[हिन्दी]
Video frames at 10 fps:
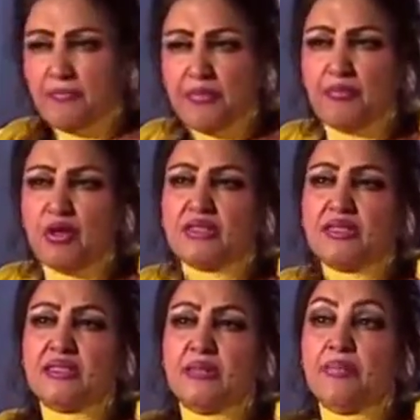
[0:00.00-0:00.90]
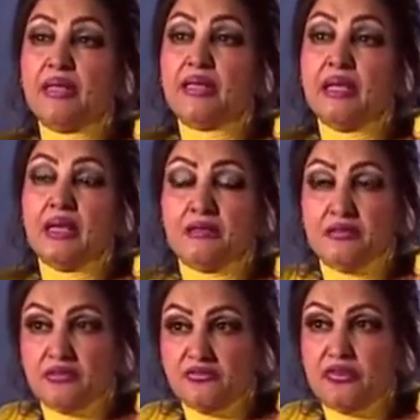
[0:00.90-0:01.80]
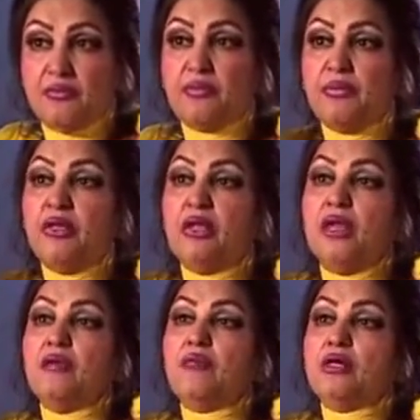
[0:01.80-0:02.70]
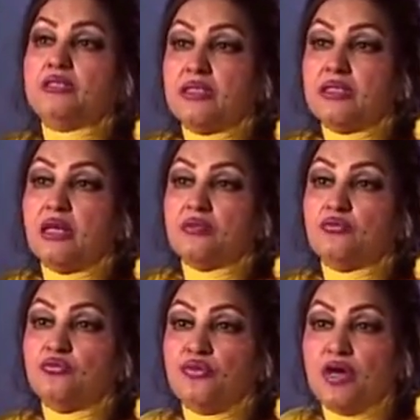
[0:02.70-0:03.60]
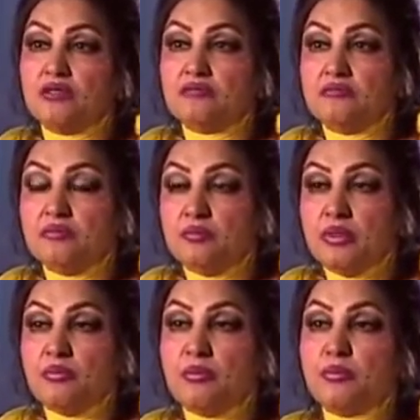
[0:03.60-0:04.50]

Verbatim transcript: काम भी बहुत ज़्यादा बढ़ गया इंडस्ट्री में भी बहुत ज़्यादा तूफान में